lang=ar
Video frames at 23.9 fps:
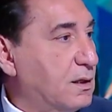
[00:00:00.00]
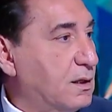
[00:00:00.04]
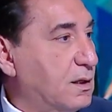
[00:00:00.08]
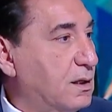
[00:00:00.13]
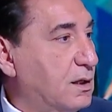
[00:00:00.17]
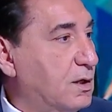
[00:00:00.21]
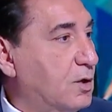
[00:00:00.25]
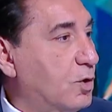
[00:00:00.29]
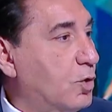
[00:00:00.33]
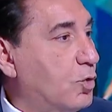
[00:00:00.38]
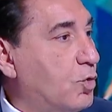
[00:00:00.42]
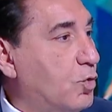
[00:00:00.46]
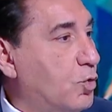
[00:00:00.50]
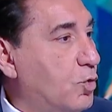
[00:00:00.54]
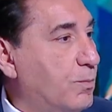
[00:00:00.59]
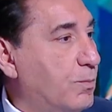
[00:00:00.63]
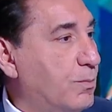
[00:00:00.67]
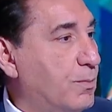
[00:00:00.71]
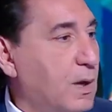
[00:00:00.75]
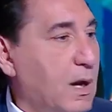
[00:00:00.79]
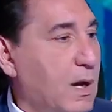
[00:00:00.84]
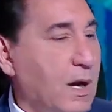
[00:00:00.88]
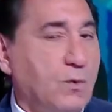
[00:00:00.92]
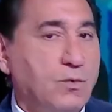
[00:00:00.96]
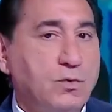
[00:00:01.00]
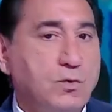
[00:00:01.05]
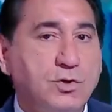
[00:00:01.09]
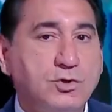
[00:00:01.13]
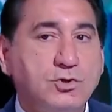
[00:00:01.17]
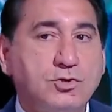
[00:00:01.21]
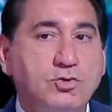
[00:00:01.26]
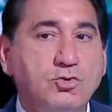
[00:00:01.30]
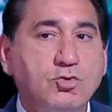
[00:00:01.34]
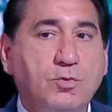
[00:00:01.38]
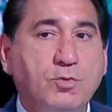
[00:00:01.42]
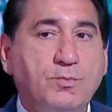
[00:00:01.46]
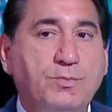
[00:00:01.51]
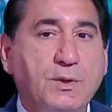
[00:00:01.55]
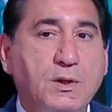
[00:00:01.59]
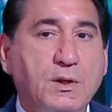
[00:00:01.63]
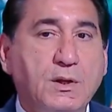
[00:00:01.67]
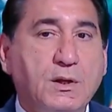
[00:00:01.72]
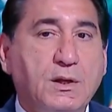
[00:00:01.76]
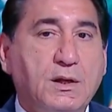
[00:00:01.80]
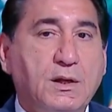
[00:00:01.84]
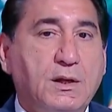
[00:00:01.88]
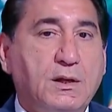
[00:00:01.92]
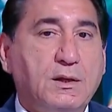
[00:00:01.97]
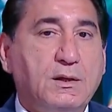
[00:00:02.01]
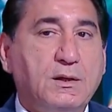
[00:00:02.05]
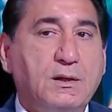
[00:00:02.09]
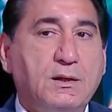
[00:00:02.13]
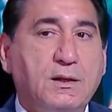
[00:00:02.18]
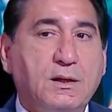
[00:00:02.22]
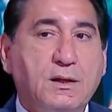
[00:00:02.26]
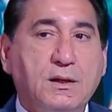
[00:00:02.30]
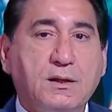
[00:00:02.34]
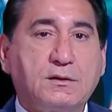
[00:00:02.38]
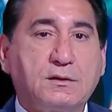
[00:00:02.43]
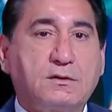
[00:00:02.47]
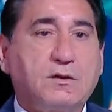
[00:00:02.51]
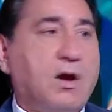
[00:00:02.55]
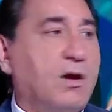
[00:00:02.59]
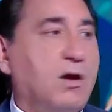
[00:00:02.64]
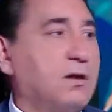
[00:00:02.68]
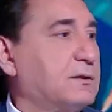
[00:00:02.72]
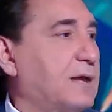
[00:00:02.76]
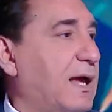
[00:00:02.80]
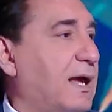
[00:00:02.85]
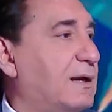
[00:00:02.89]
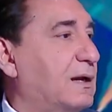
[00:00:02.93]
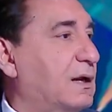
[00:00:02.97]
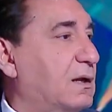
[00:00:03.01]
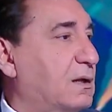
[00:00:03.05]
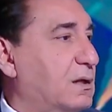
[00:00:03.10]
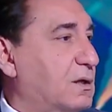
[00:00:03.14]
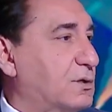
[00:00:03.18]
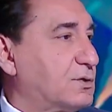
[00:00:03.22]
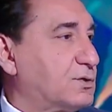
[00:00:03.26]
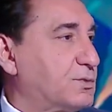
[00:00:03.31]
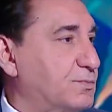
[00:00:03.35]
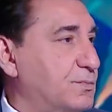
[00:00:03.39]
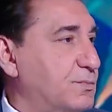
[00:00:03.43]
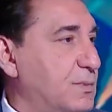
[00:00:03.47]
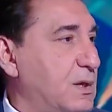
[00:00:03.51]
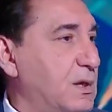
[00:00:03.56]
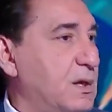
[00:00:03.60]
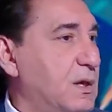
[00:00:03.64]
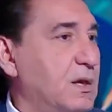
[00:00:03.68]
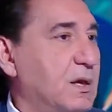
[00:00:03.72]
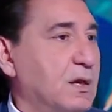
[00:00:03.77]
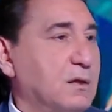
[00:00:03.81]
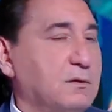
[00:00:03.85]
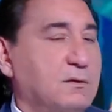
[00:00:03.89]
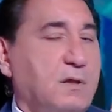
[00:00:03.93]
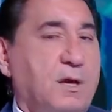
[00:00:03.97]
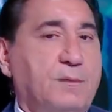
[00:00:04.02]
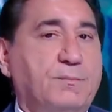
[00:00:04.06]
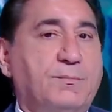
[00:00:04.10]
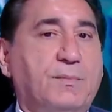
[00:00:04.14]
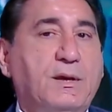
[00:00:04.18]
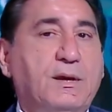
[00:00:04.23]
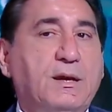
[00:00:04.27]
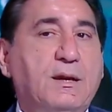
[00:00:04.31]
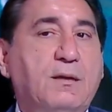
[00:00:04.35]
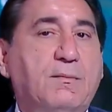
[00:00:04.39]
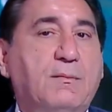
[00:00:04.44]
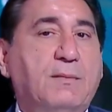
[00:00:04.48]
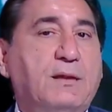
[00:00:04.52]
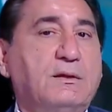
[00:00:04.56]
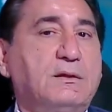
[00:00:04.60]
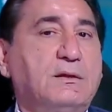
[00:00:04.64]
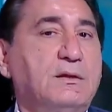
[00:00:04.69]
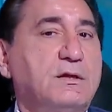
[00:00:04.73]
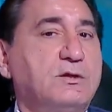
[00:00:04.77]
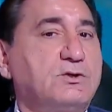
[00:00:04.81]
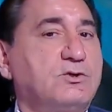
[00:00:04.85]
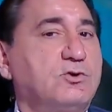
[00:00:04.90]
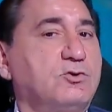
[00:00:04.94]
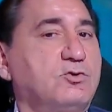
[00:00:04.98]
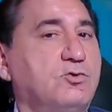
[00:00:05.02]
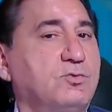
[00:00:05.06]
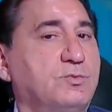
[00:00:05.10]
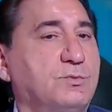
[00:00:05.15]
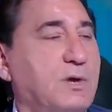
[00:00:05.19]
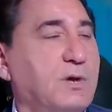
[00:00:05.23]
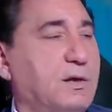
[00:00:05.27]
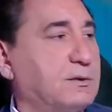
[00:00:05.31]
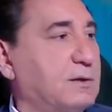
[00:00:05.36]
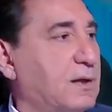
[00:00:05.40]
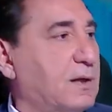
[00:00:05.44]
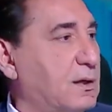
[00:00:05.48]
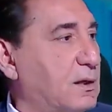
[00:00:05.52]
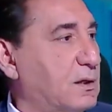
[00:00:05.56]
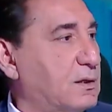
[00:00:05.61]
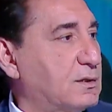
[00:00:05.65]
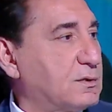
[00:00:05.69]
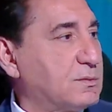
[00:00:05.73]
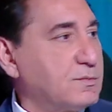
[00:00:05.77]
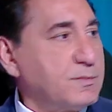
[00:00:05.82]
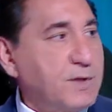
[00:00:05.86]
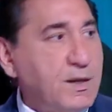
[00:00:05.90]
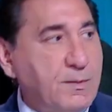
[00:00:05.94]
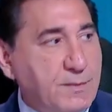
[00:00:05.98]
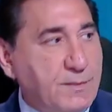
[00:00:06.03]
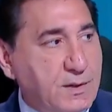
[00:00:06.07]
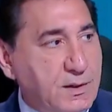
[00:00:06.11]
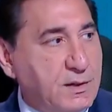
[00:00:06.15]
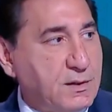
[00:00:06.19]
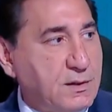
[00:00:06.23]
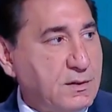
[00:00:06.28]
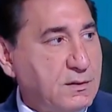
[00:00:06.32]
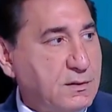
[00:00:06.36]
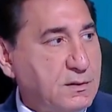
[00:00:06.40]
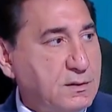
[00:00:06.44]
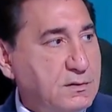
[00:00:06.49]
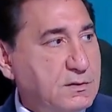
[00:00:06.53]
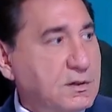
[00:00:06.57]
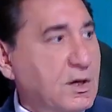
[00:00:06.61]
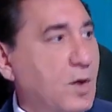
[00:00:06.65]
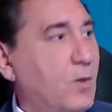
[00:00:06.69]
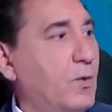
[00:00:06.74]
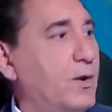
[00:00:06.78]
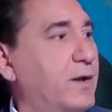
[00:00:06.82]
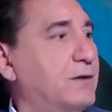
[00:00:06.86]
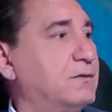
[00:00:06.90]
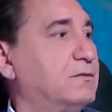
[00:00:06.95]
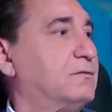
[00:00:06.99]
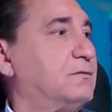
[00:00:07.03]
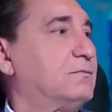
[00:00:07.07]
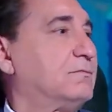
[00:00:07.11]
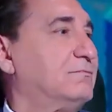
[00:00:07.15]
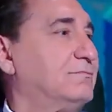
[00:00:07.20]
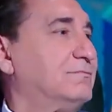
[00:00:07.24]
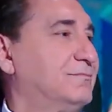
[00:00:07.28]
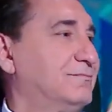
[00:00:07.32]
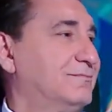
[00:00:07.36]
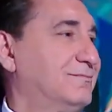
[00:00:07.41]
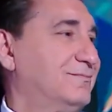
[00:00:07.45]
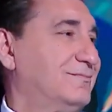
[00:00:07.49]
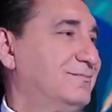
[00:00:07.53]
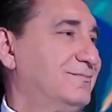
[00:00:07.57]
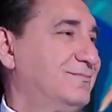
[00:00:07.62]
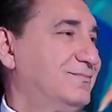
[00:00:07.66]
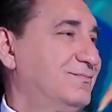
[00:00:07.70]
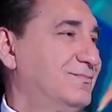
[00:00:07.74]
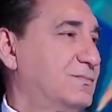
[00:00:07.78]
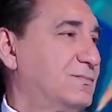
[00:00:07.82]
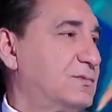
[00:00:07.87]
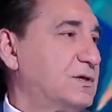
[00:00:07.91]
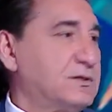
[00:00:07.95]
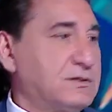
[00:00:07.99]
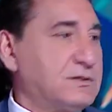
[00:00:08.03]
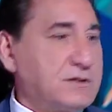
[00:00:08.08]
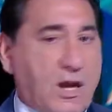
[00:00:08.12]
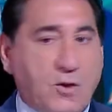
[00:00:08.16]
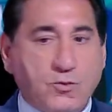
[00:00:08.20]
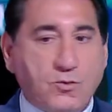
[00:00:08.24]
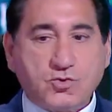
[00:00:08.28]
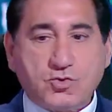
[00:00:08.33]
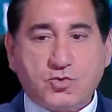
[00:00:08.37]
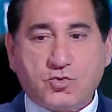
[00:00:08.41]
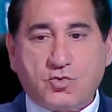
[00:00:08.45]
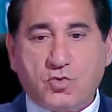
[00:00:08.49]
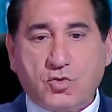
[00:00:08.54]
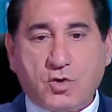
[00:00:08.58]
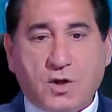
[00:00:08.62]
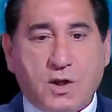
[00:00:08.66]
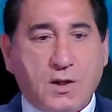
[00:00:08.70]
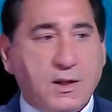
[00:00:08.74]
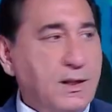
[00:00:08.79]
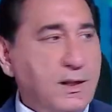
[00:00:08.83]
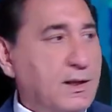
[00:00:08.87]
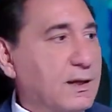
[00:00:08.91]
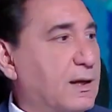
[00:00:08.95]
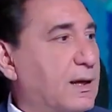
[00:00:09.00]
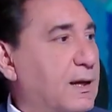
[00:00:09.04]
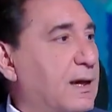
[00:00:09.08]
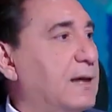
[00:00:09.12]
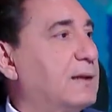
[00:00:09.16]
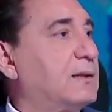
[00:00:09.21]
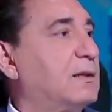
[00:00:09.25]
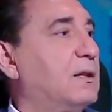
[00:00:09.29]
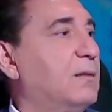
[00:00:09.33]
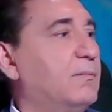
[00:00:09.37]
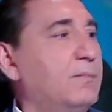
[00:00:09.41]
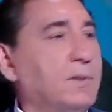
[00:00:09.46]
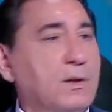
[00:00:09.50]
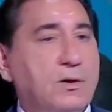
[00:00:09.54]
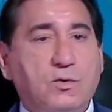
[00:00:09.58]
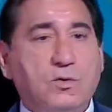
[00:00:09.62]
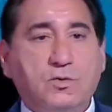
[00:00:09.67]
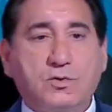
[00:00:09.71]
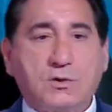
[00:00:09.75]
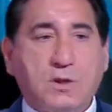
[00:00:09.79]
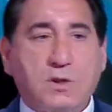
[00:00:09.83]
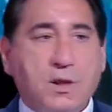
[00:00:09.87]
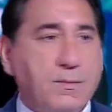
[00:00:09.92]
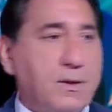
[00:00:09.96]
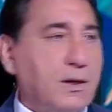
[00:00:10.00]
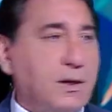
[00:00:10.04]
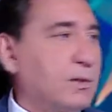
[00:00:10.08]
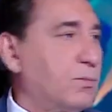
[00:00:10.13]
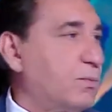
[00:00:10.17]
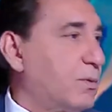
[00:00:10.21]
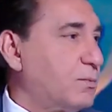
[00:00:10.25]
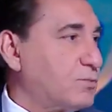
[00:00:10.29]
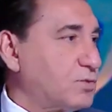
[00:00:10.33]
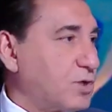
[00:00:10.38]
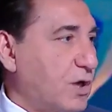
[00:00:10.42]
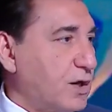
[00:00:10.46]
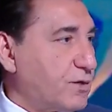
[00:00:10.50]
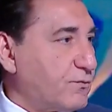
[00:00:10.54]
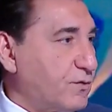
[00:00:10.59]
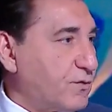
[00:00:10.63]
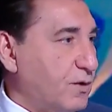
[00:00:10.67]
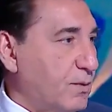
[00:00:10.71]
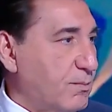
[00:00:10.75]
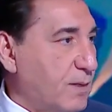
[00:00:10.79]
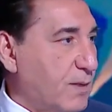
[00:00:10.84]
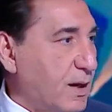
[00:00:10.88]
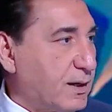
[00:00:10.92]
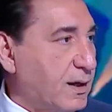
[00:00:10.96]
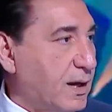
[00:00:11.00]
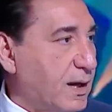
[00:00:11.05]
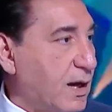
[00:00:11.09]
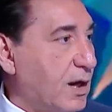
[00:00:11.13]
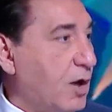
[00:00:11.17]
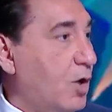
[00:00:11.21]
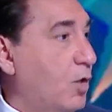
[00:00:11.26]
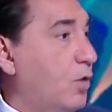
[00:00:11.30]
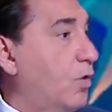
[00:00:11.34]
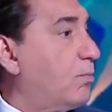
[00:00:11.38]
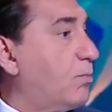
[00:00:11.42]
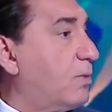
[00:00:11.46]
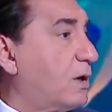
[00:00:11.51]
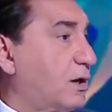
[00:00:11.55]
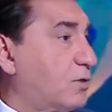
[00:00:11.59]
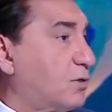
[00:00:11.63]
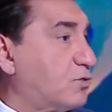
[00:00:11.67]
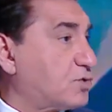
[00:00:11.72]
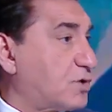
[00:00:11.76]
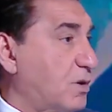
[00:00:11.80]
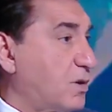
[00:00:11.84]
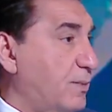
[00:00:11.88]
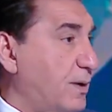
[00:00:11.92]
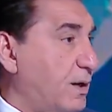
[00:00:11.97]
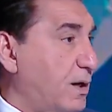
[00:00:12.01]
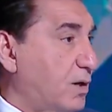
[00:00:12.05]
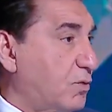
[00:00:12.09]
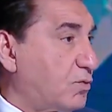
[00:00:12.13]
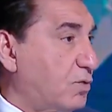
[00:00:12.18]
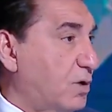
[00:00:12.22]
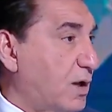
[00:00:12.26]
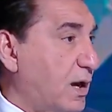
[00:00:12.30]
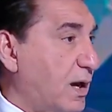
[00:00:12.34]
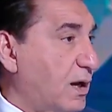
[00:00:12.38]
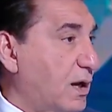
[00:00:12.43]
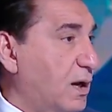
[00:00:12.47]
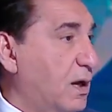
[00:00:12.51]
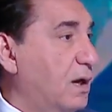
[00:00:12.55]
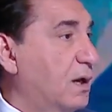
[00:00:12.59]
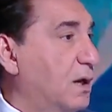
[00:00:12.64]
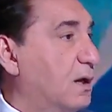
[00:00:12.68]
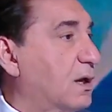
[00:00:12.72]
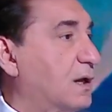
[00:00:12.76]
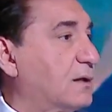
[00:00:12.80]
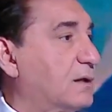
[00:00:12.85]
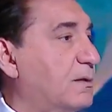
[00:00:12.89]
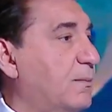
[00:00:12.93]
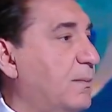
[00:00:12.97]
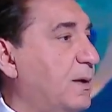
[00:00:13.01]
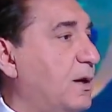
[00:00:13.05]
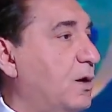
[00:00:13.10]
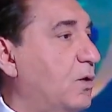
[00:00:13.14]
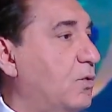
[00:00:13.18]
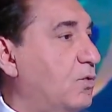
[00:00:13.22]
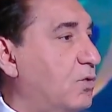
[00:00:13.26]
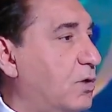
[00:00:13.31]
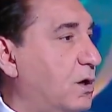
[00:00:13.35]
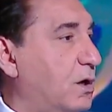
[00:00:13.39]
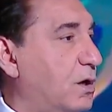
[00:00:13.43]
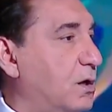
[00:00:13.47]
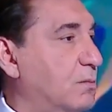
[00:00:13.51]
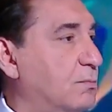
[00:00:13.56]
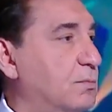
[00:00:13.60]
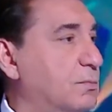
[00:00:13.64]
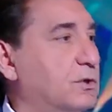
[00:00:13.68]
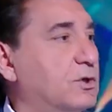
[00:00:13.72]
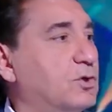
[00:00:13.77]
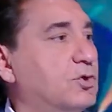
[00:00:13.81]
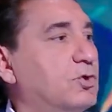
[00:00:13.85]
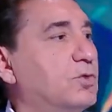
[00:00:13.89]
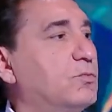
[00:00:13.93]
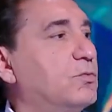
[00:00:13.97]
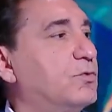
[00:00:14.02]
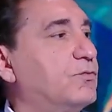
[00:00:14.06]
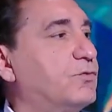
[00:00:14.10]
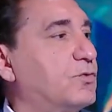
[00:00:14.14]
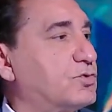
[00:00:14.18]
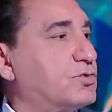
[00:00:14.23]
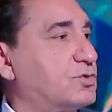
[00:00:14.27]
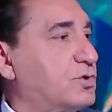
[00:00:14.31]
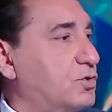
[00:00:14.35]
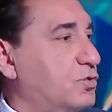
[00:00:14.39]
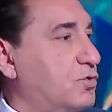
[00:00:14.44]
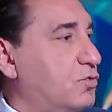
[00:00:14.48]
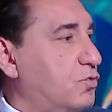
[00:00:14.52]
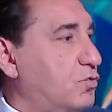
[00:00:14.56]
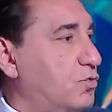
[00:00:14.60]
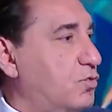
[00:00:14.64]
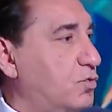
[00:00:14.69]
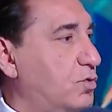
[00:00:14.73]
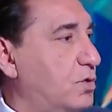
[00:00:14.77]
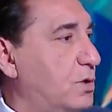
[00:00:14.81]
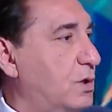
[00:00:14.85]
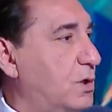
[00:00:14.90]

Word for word: الهجوم كويس. او اسلوب الضغط على الخصم طب احنا ما عندناش اسلوب ضغط على الخصم نعمل ايه استحواذ تستحوذ الكره لغايه لما اللي قدامك يبقى مش عارف يعمل معاك اي حاجه هم كانوا سايبين لك كل حاجه لغايه ما لاقوك بتديهم الفرصه ان يكونوا